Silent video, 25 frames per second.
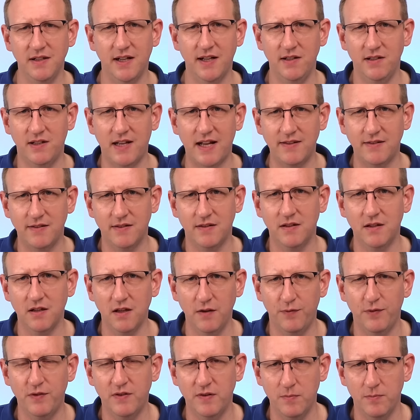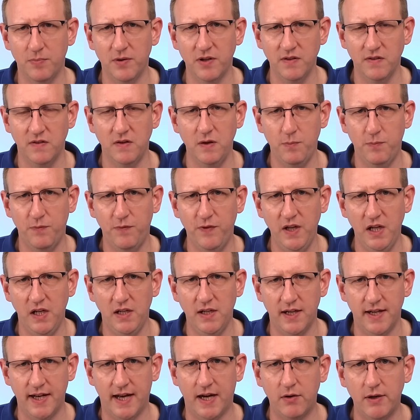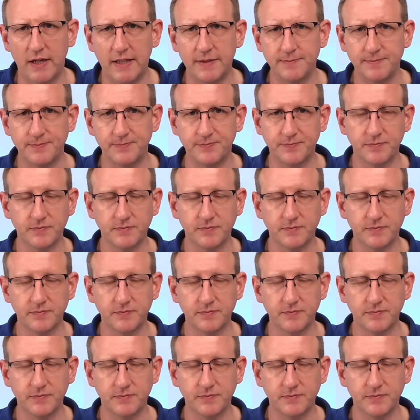denn das trifft es im Prinzip viel genauer.